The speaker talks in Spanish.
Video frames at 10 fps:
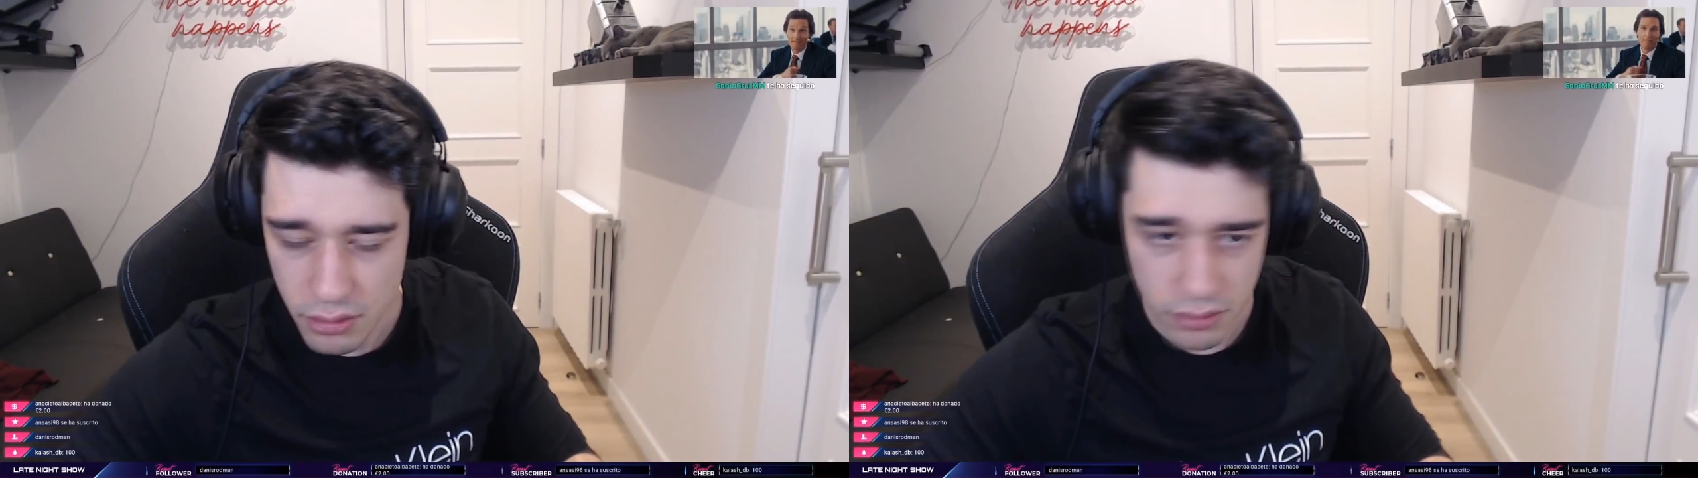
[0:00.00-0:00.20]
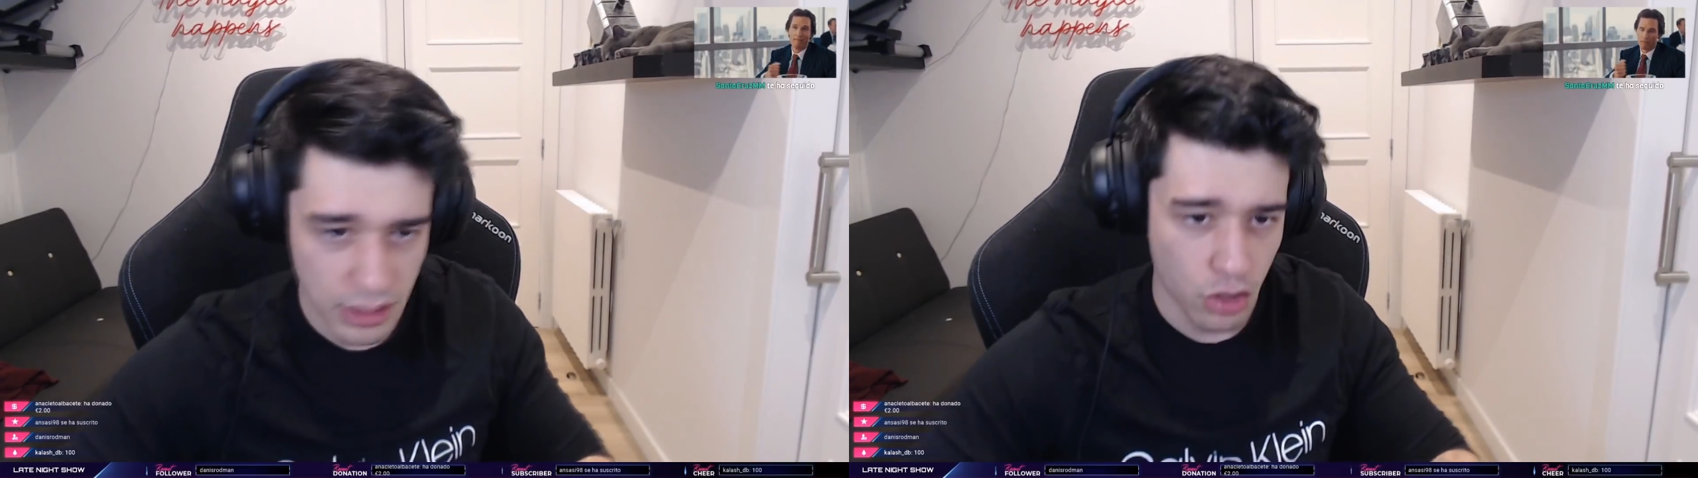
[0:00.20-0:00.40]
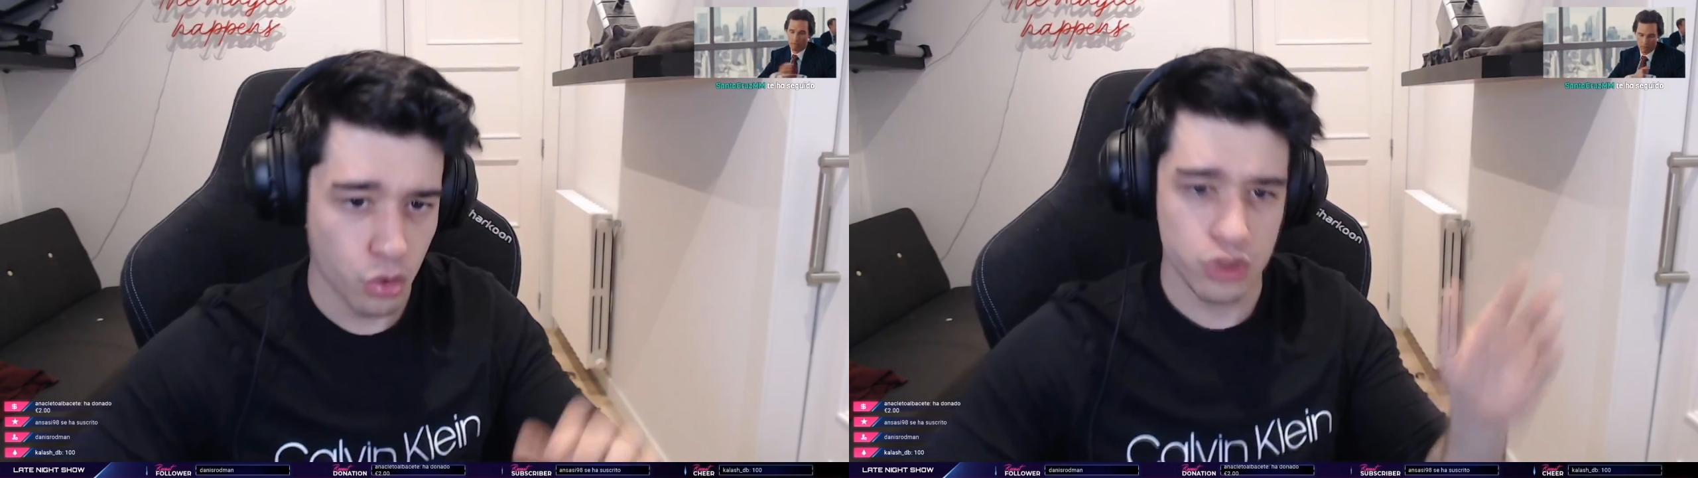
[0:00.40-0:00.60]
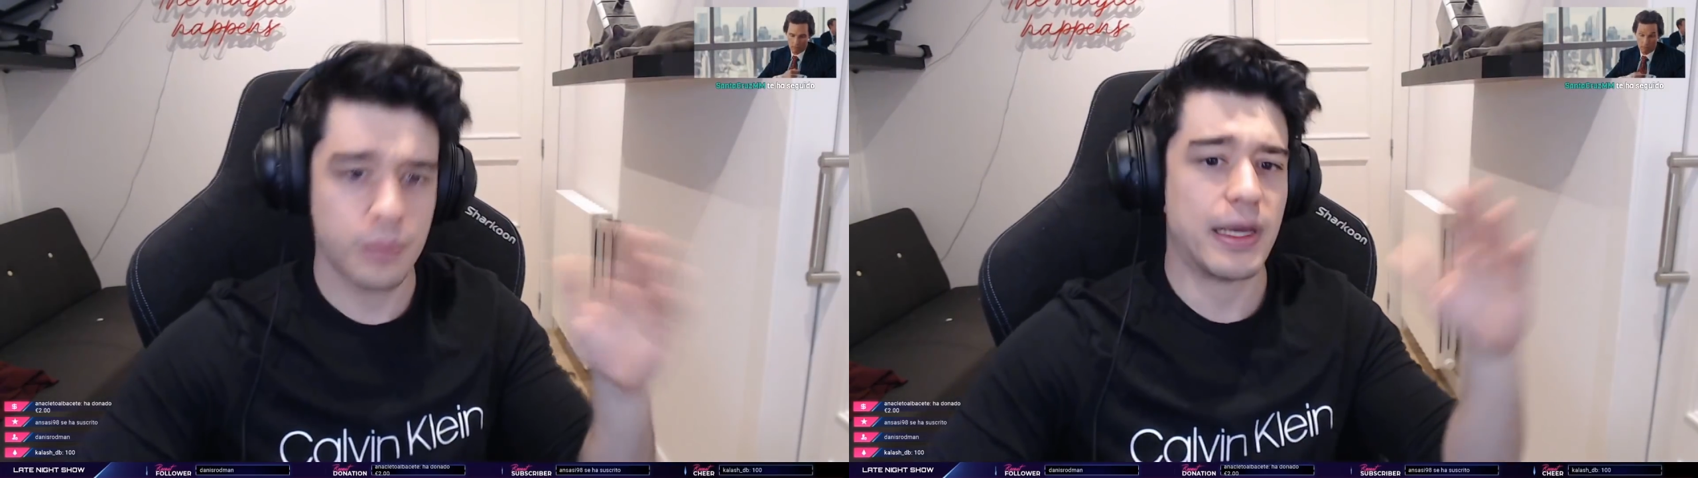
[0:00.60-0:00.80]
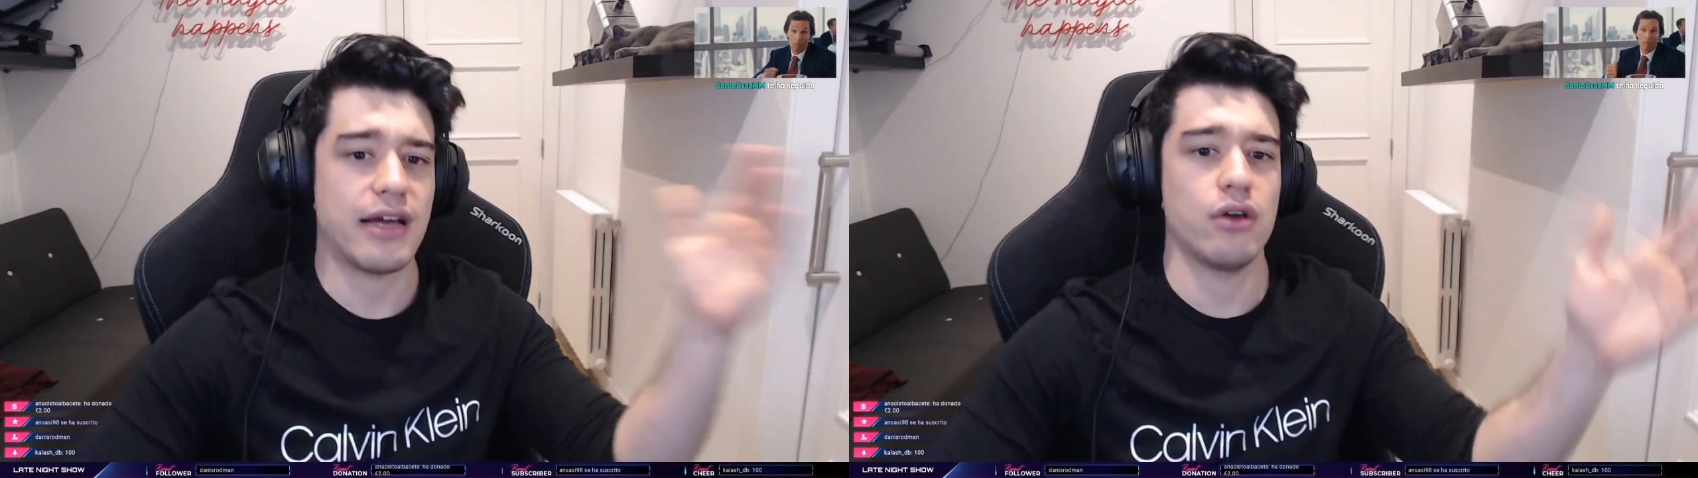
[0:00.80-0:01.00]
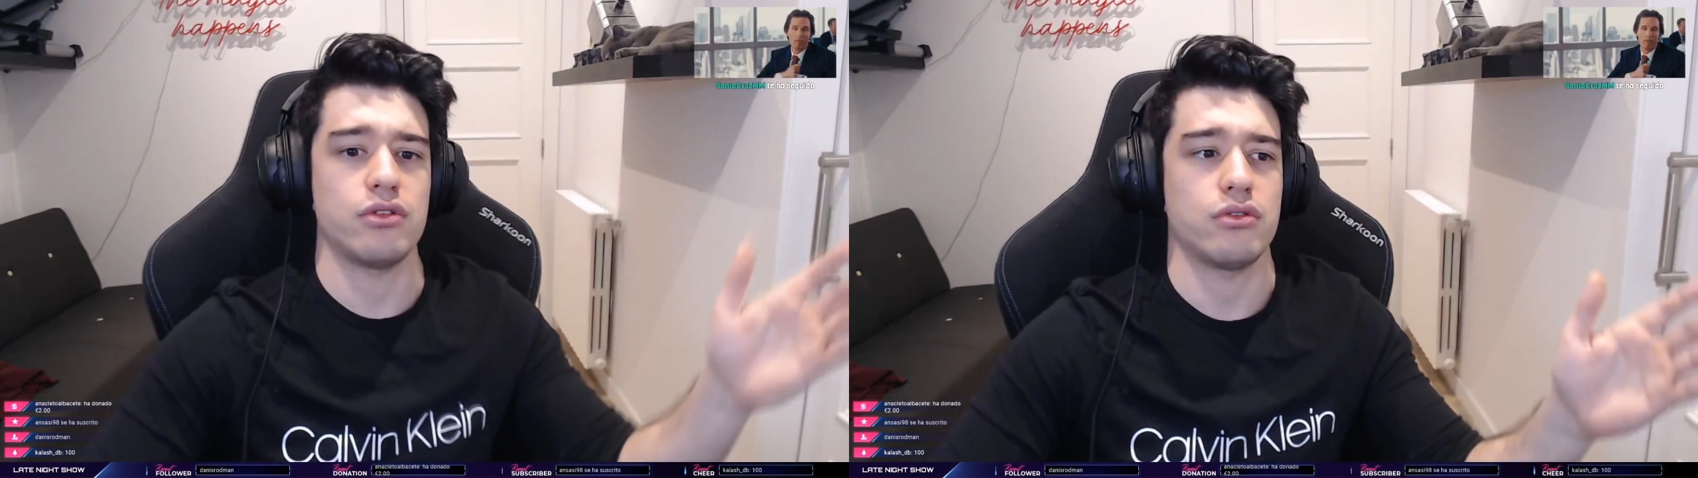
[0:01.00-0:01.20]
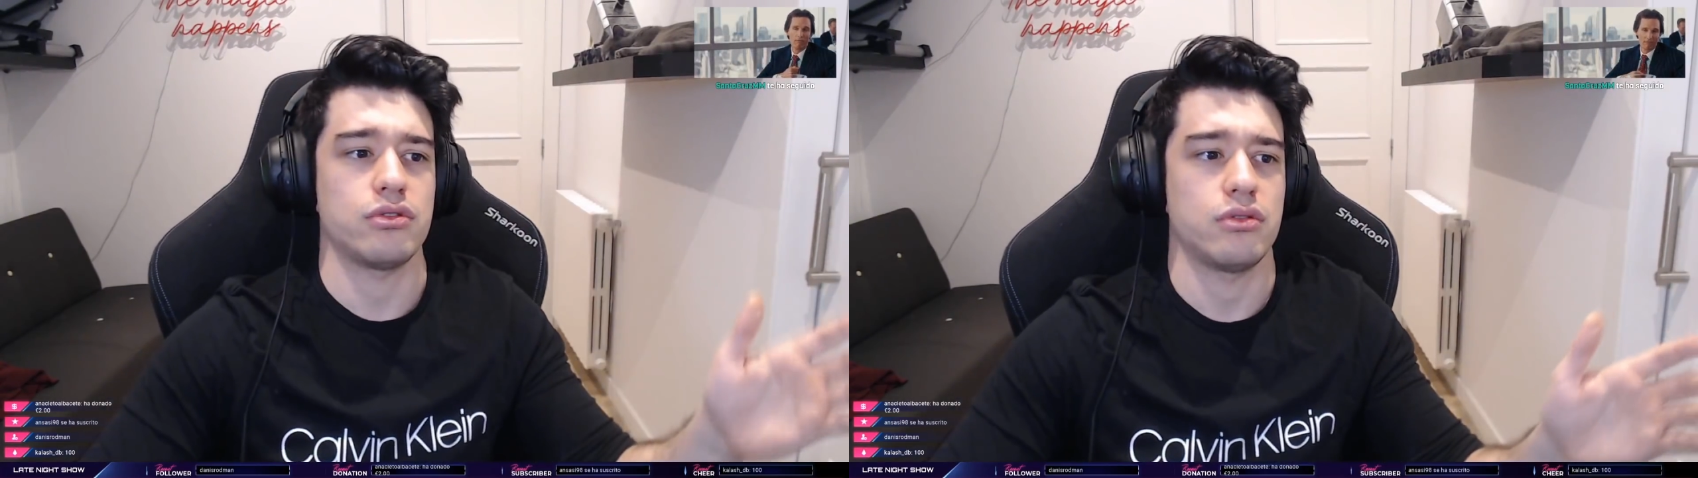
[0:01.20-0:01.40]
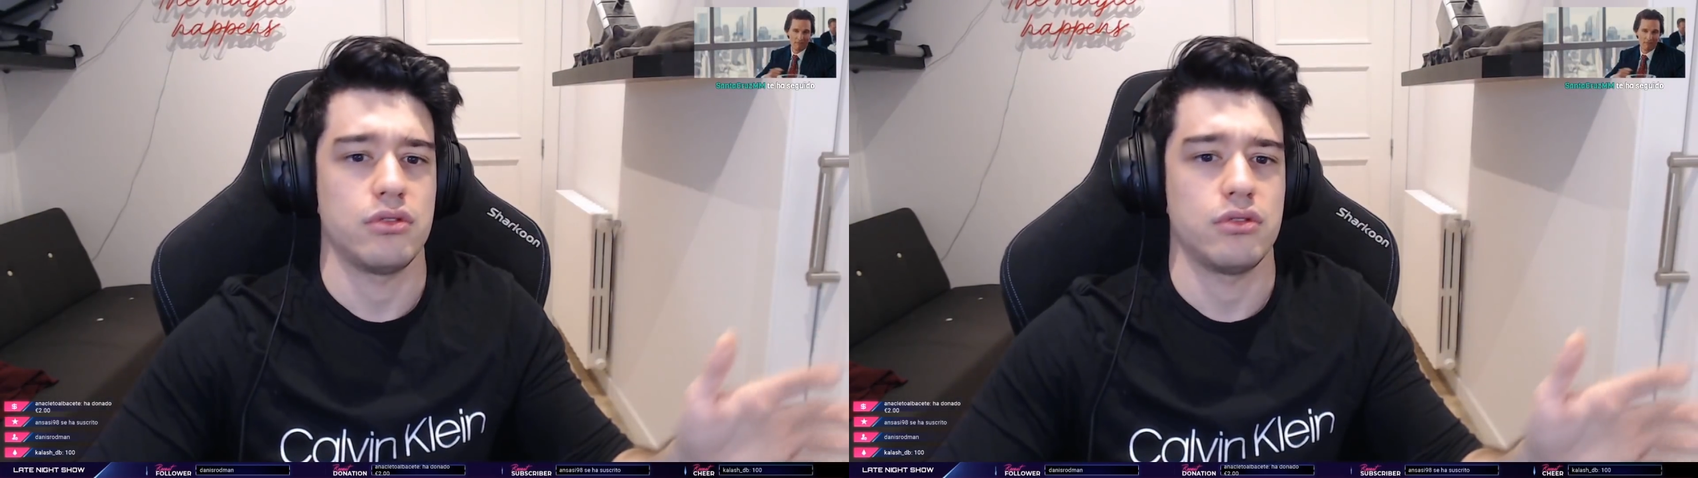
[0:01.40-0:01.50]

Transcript: El orgullo para otros.